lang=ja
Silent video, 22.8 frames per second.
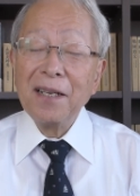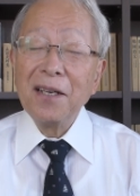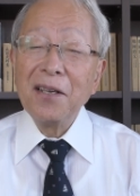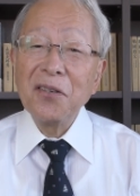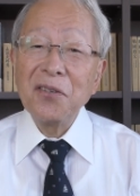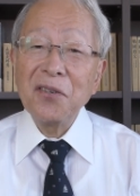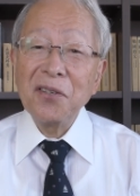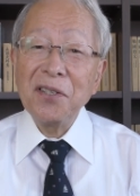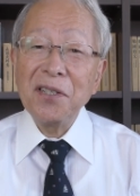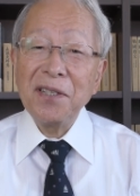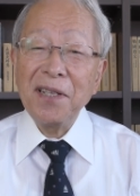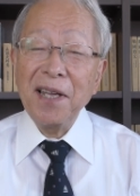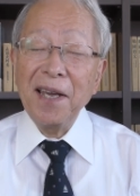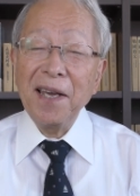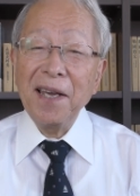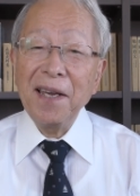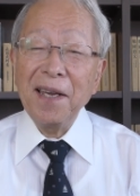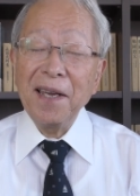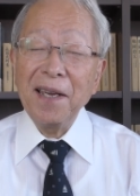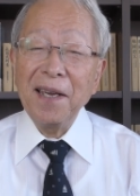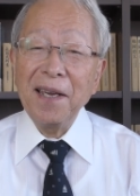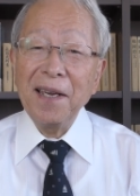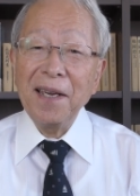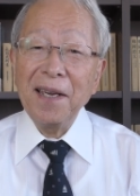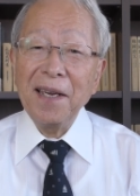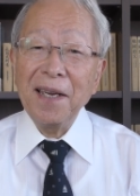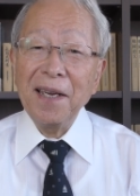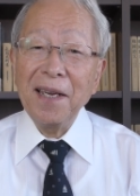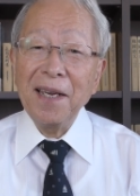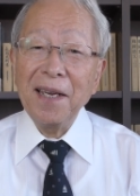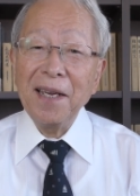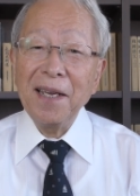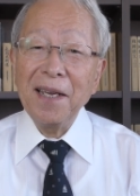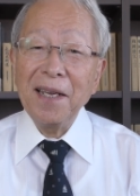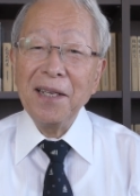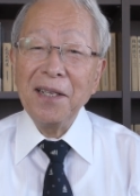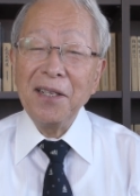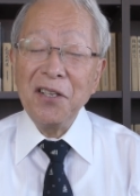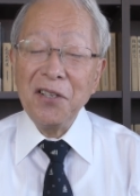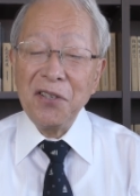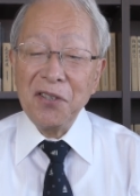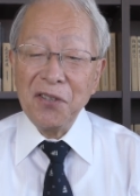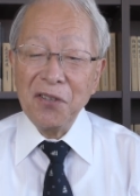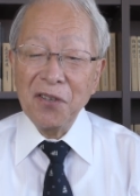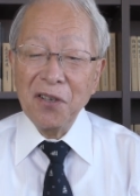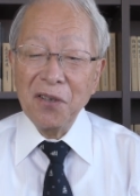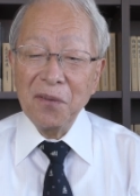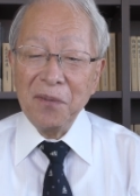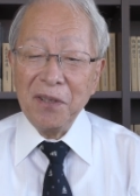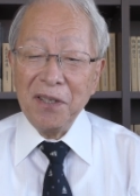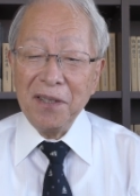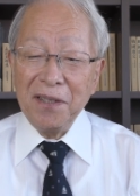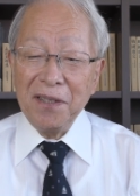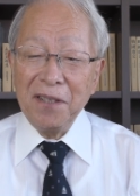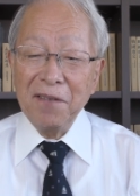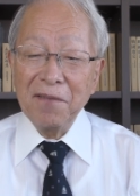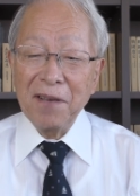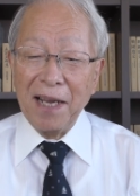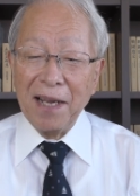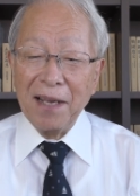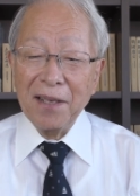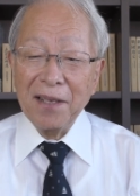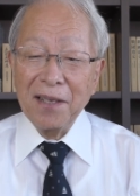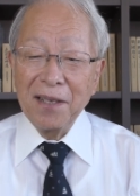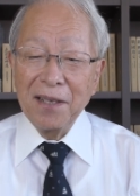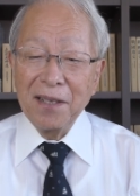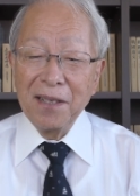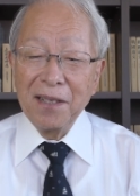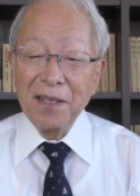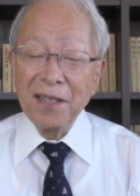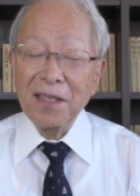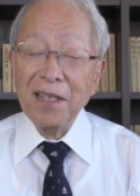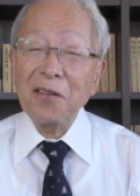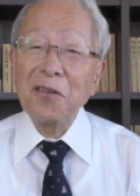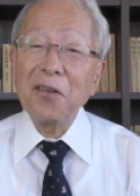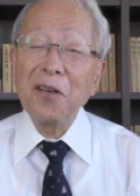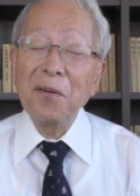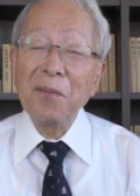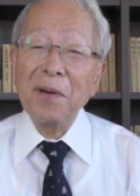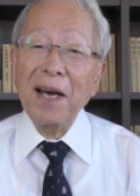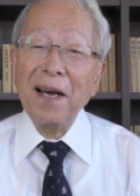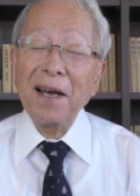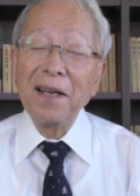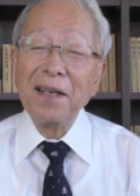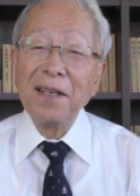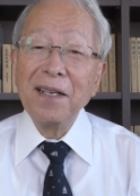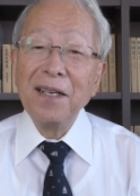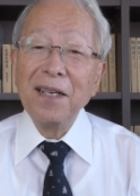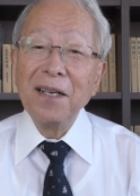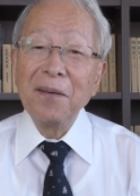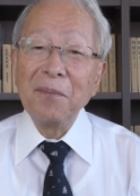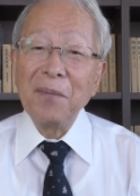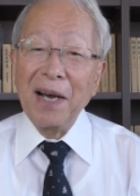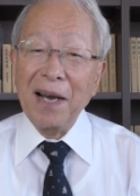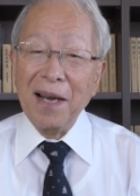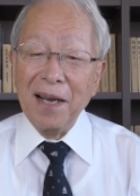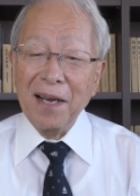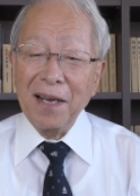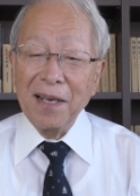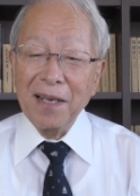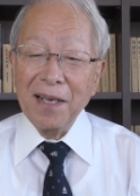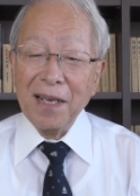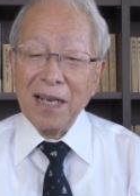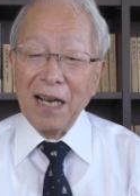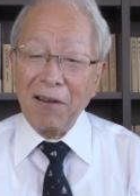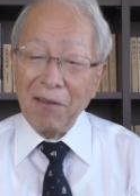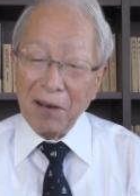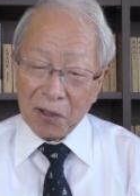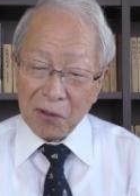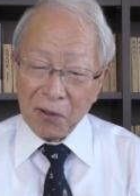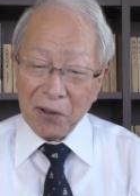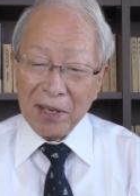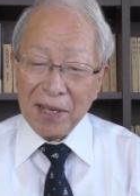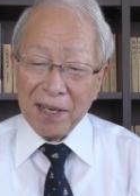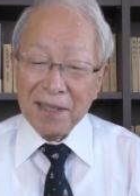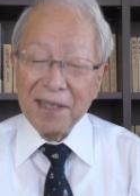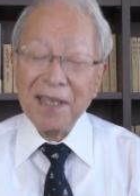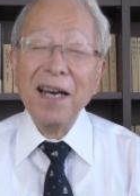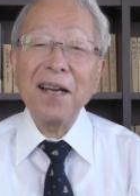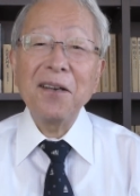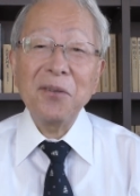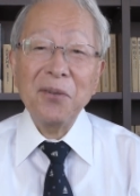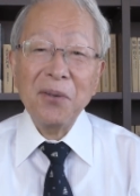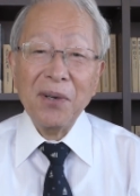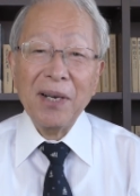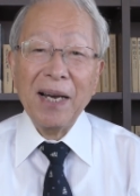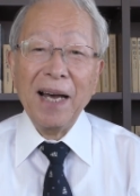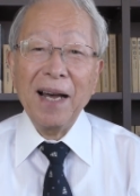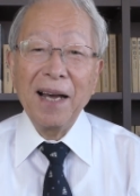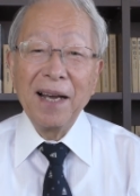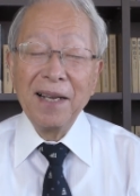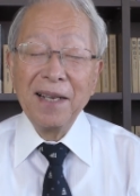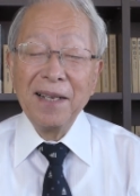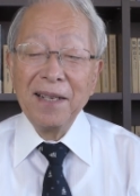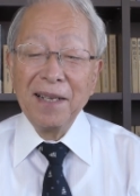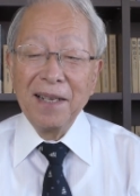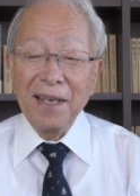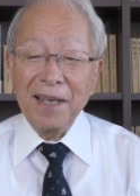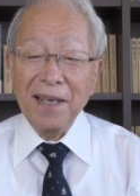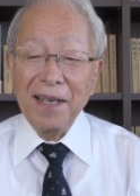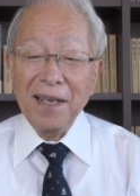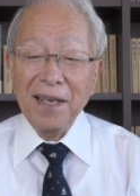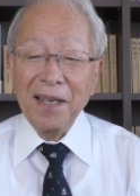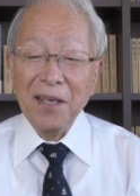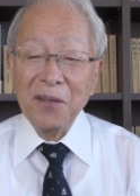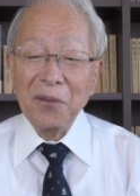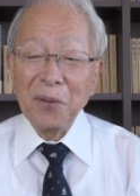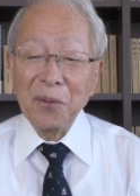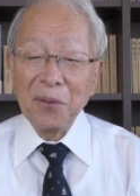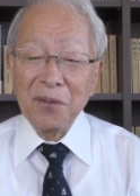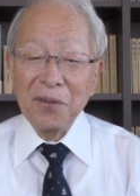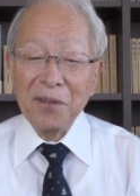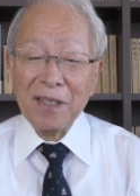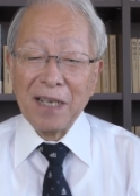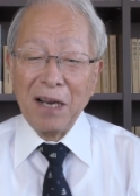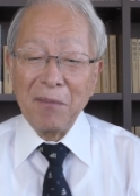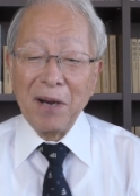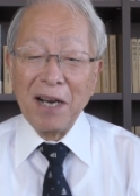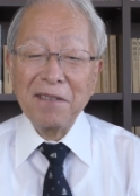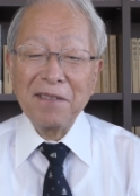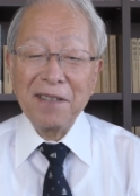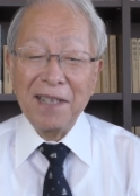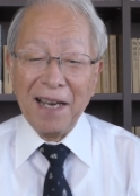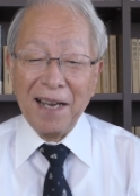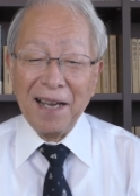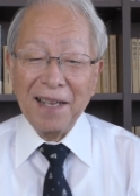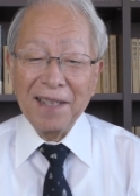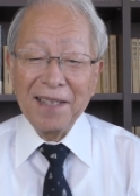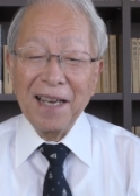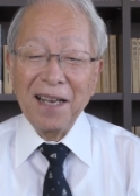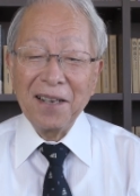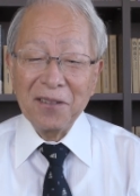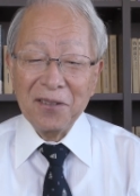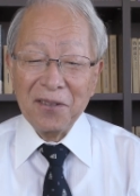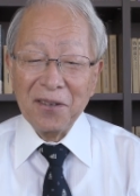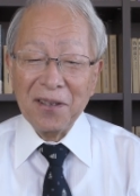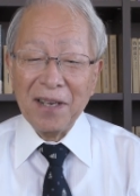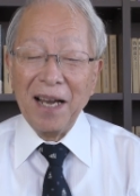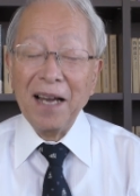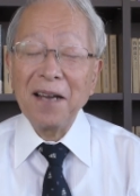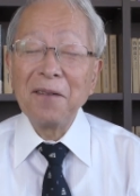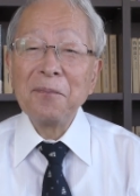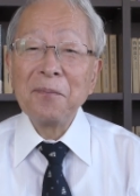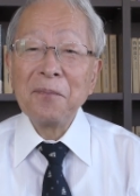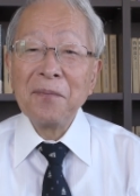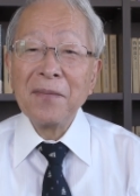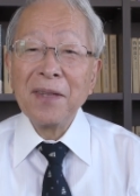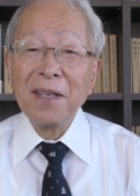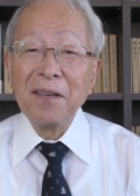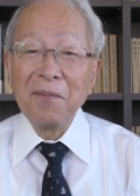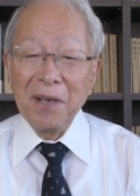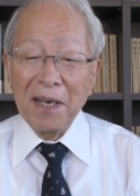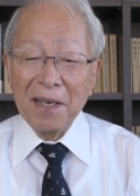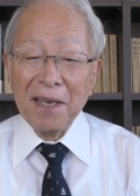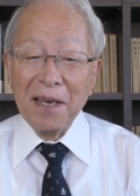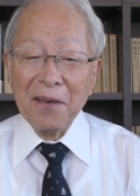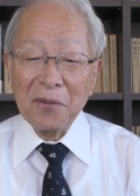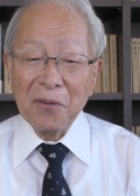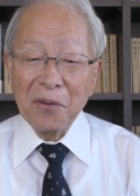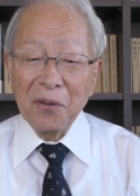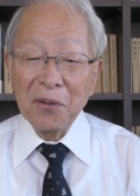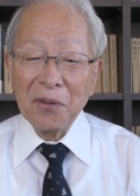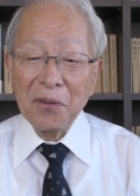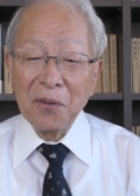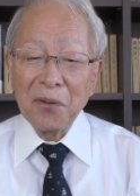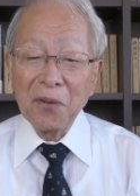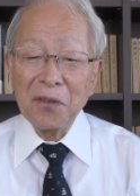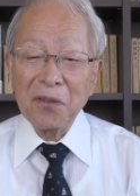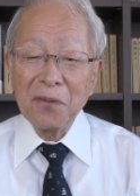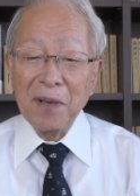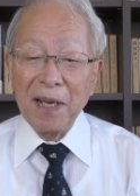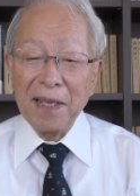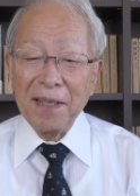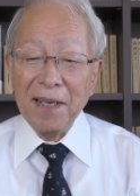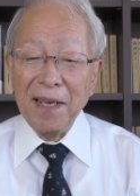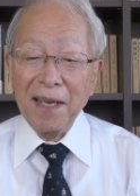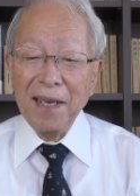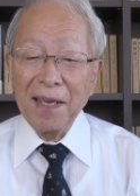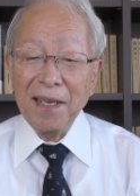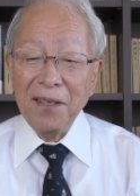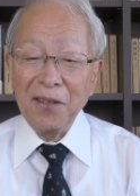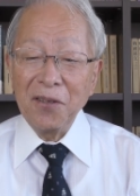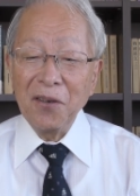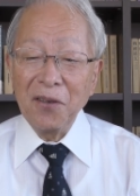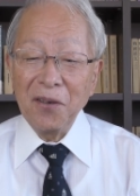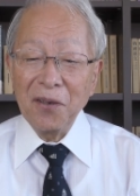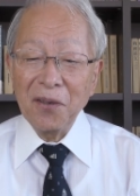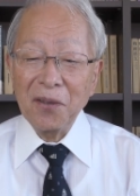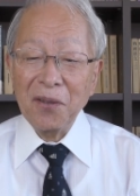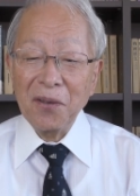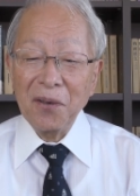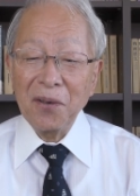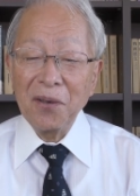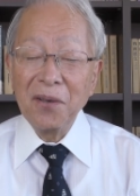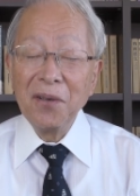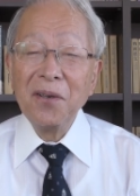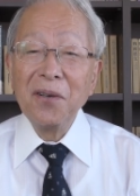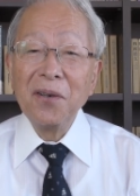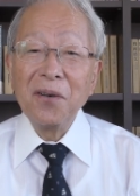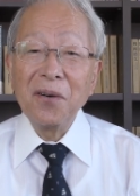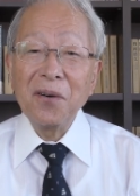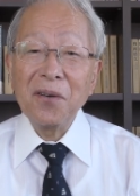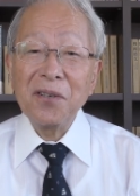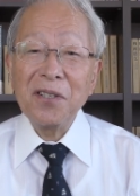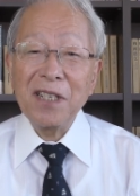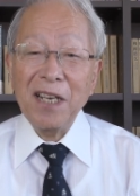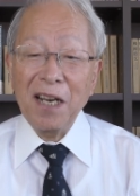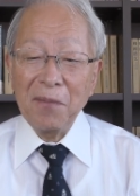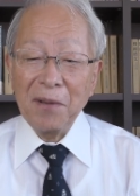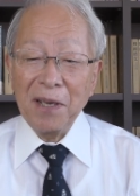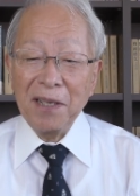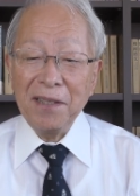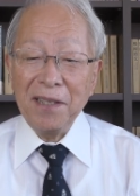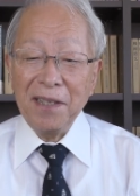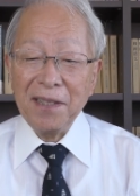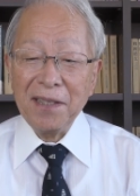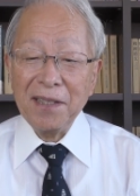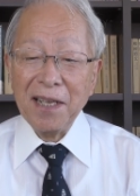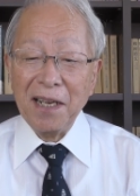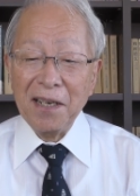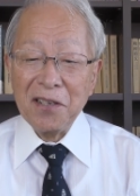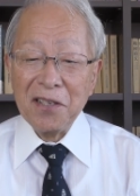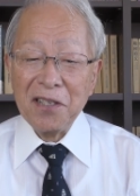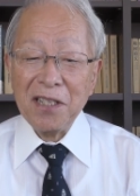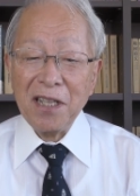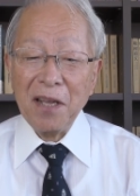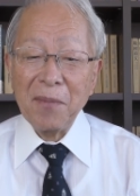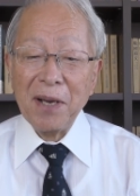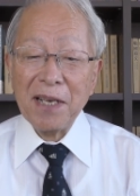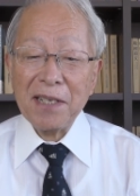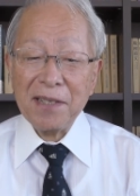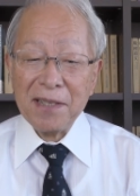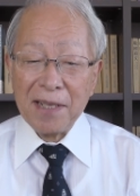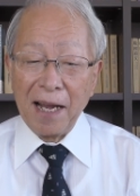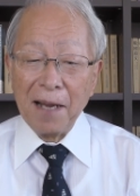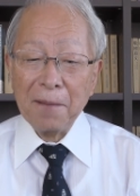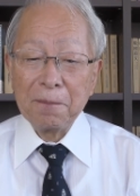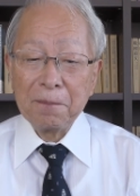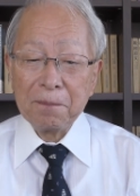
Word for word: そして、えー、日曜日には例えば、まあ、川越であるとか、遠く鎌倉であるとかまあ、結構遠くまでいろいろと調べに行ったりしてました、